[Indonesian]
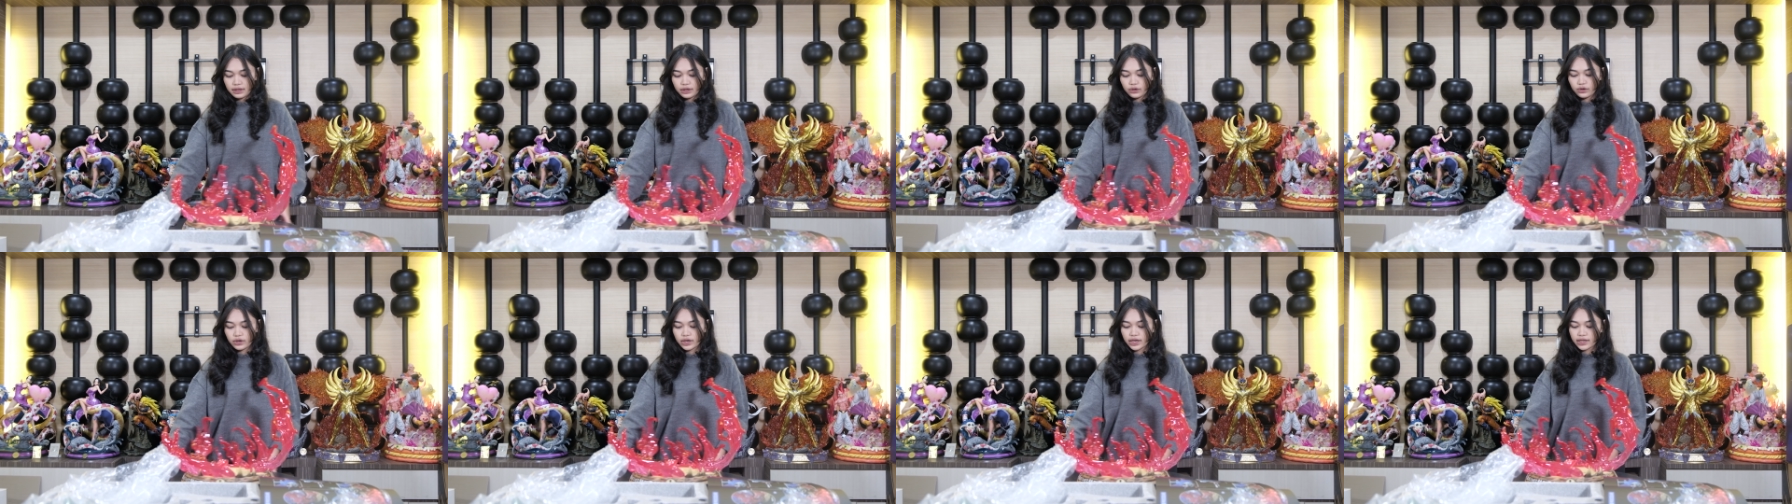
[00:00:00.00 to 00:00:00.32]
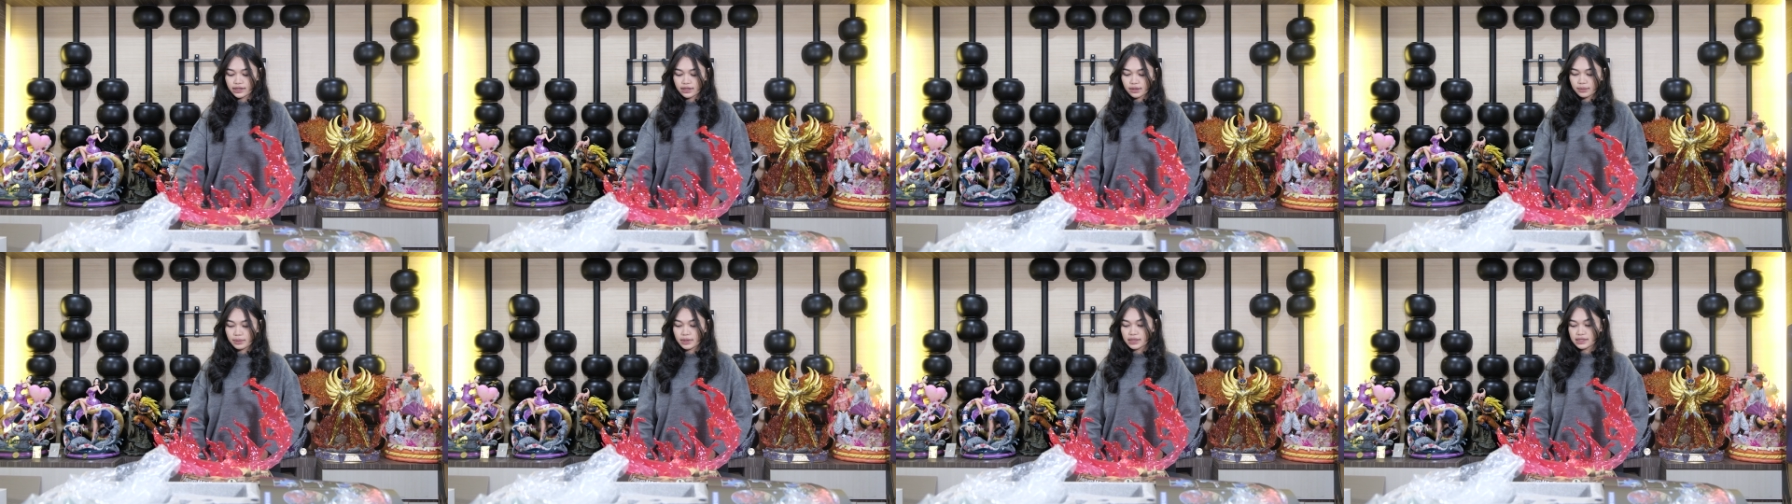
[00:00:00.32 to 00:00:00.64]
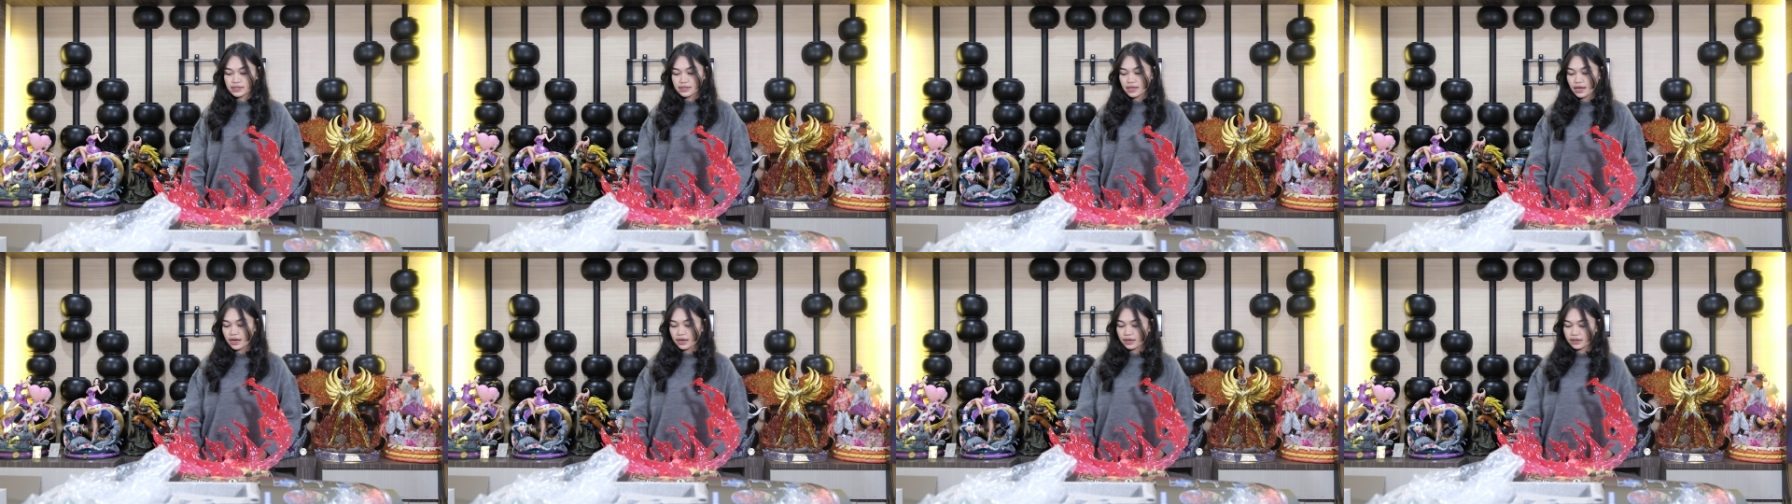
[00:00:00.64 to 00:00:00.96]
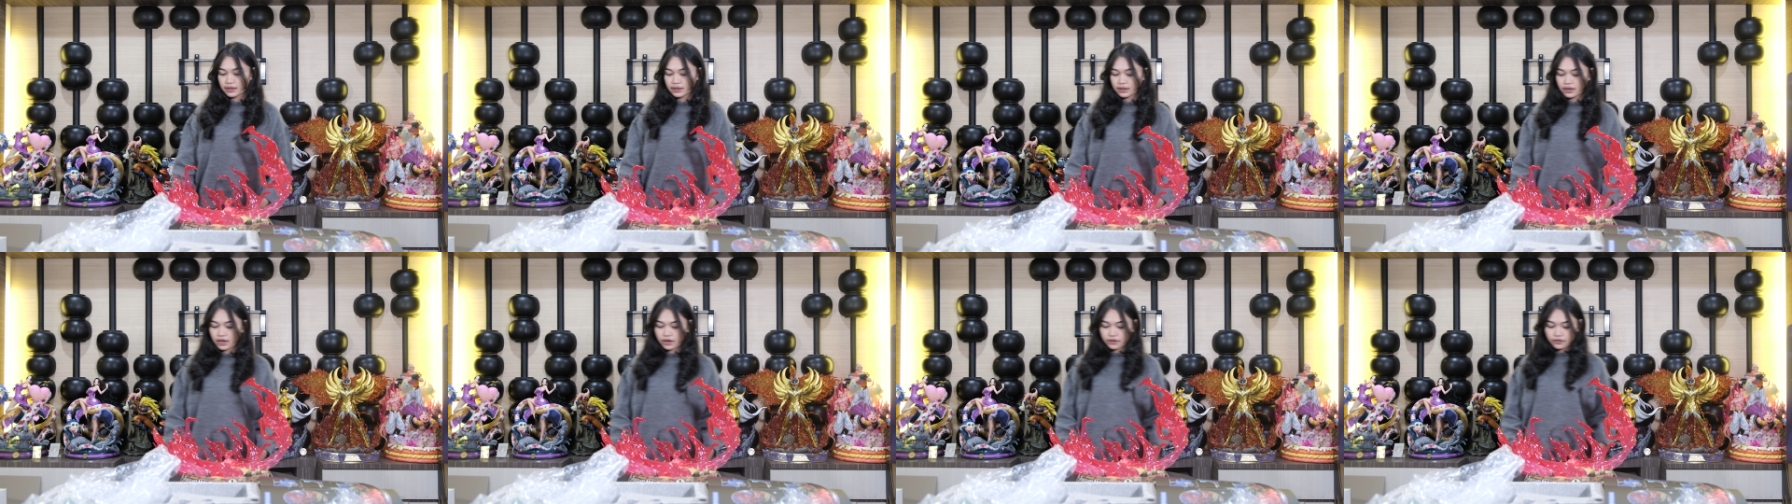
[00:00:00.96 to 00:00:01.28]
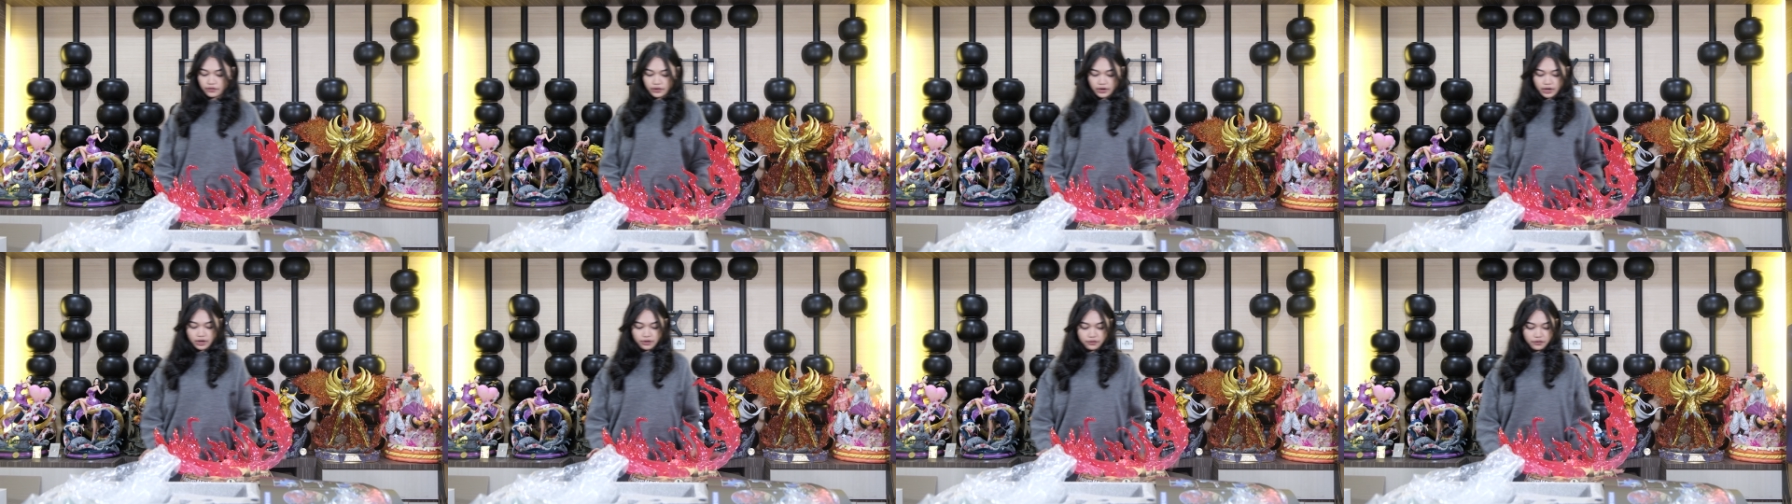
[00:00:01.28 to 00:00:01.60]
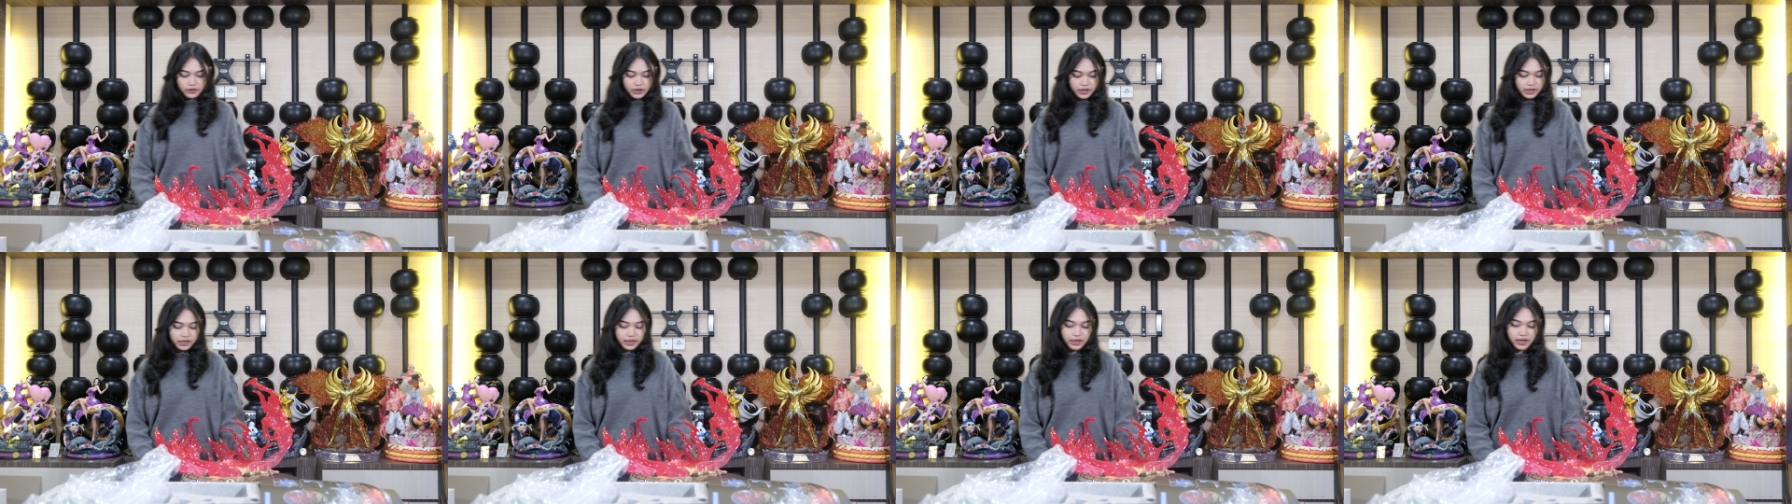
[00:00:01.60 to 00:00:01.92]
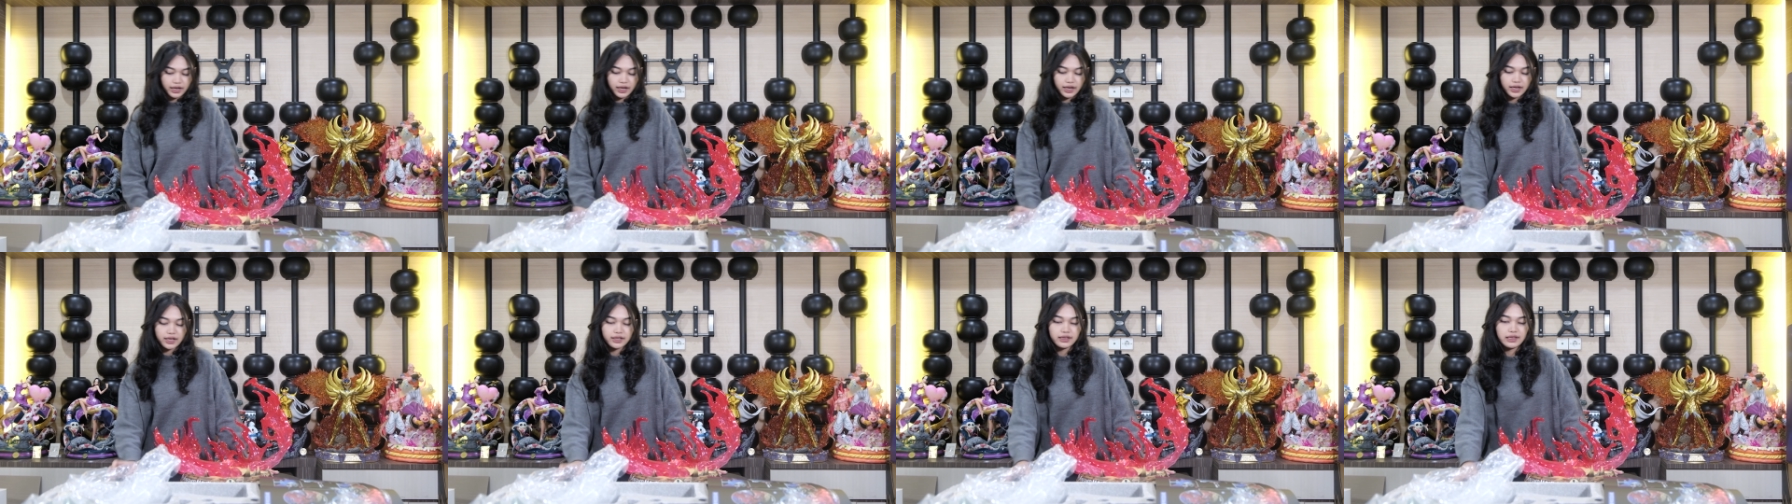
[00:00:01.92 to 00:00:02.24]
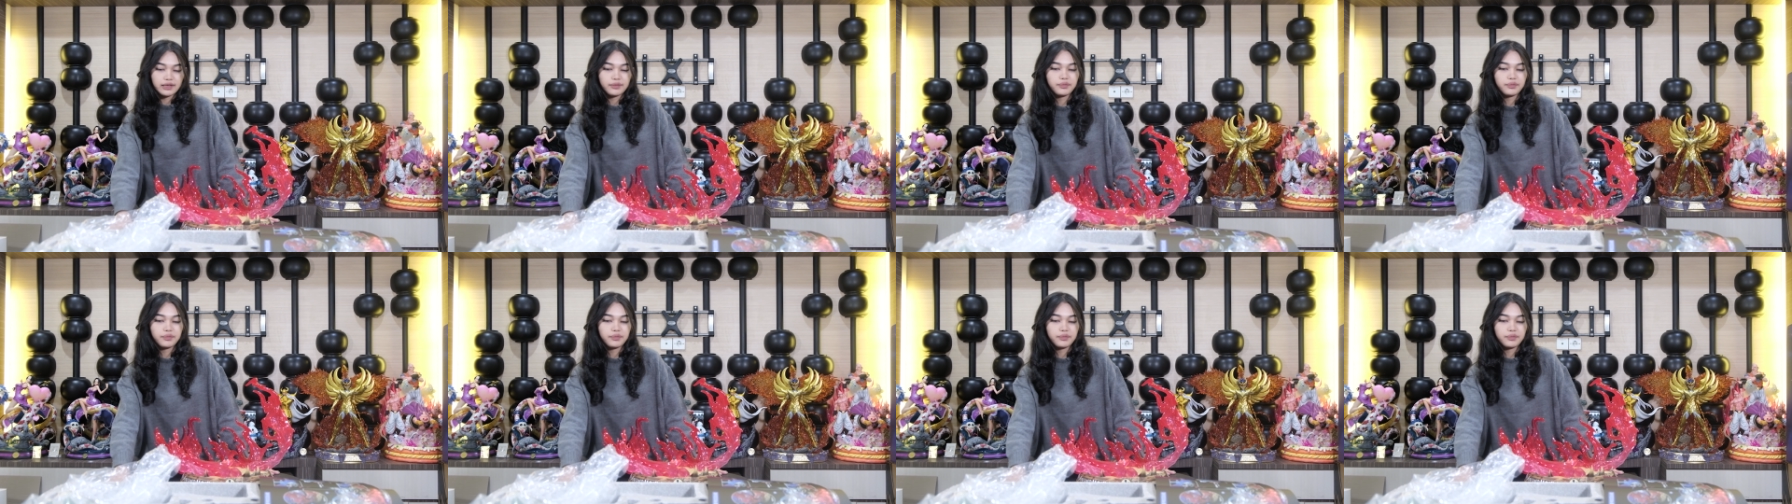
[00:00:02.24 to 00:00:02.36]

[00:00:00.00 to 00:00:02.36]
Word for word: ini udah kita pasang efek-efeknya,